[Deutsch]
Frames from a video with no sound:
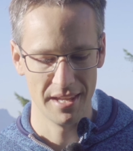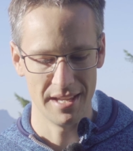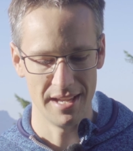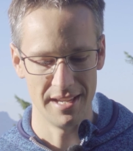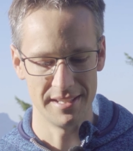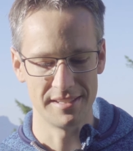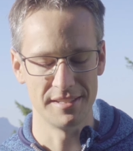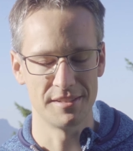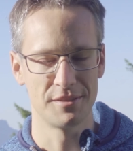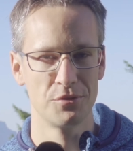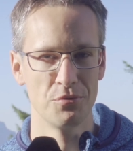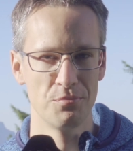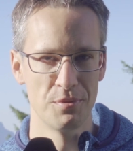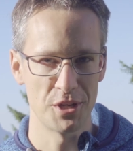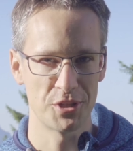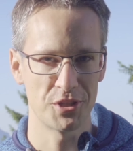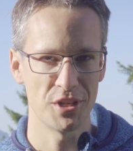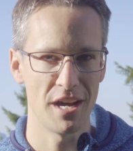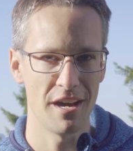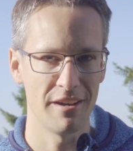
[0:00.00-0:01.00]
Es ist
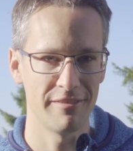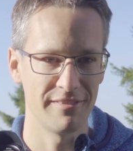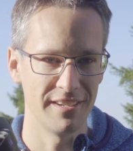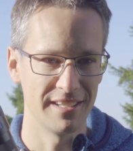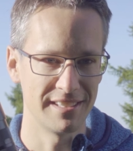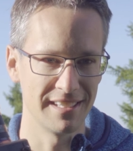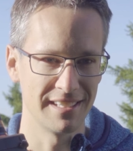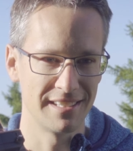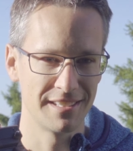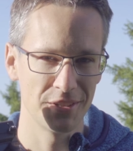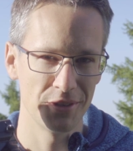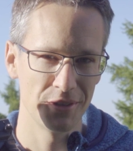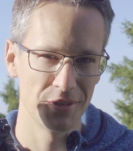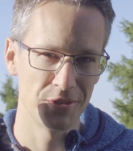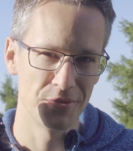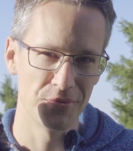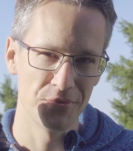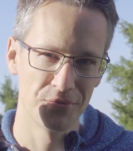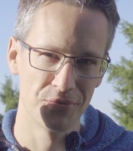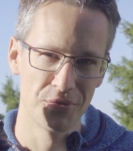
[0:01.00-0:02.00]
super scharf, es ist
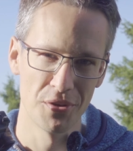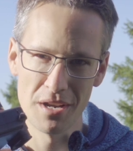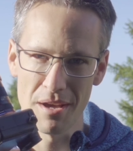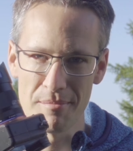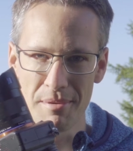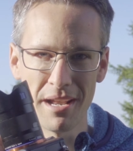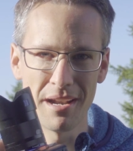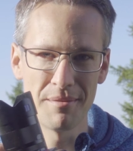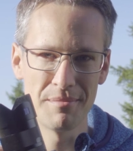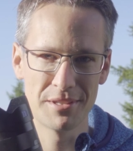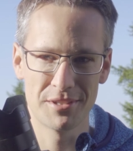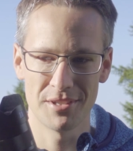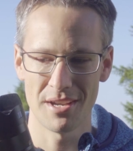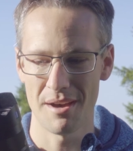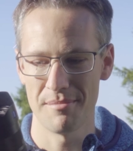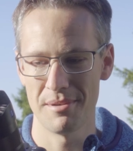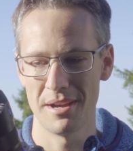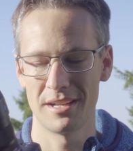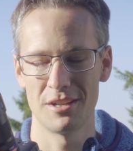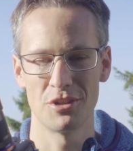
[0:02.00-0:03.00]
wunderbar damit
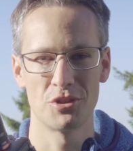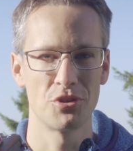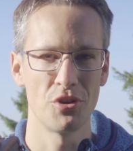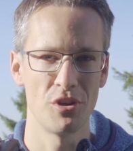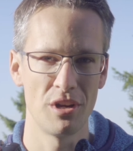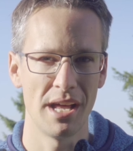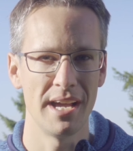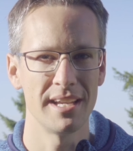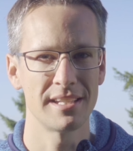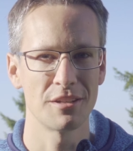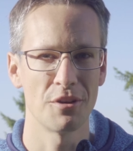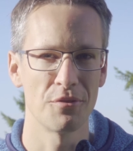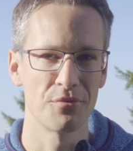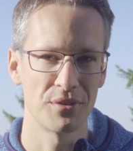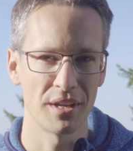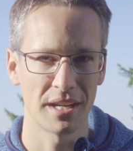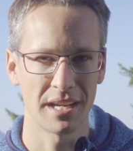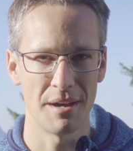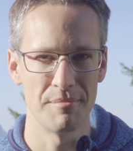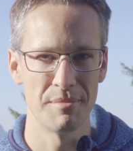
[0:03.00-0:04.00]
zu arbeiten, schön leicht
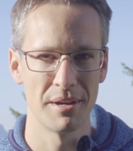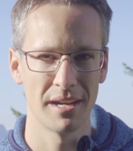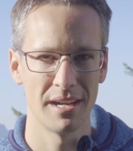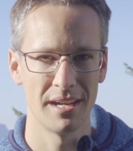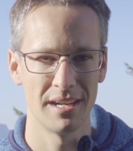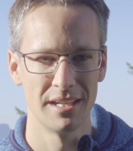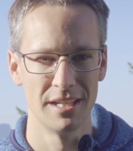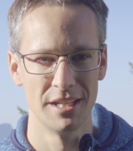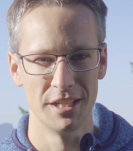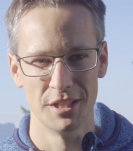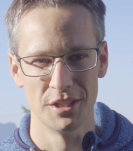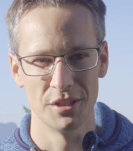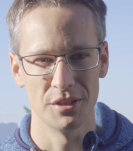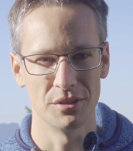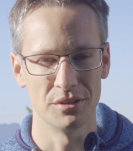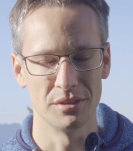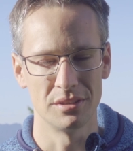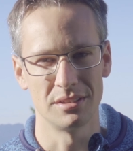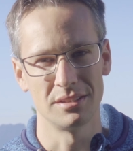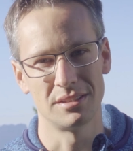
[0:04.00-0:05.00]
auf der Kamera
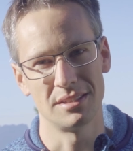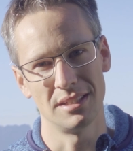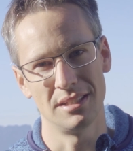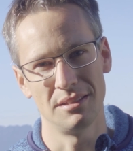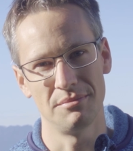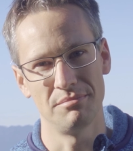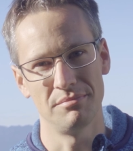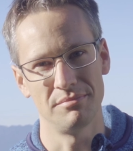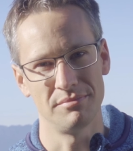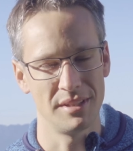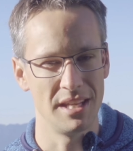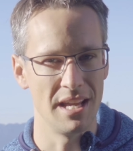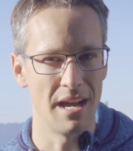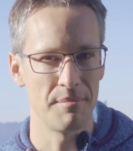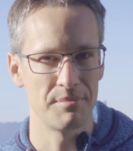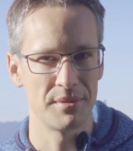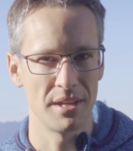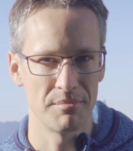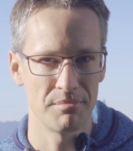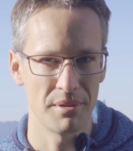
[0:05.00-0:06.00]
und ähm, ihr
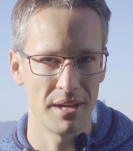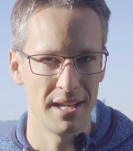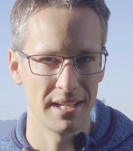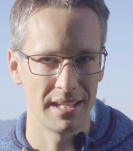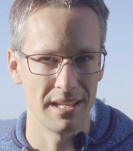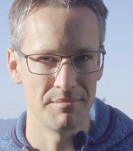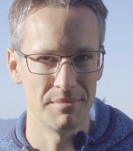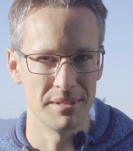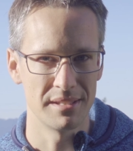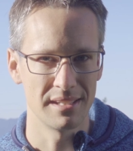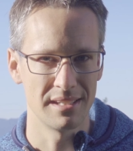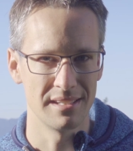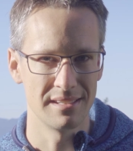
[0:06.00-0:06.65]
habt ja ein paar Ergebnisse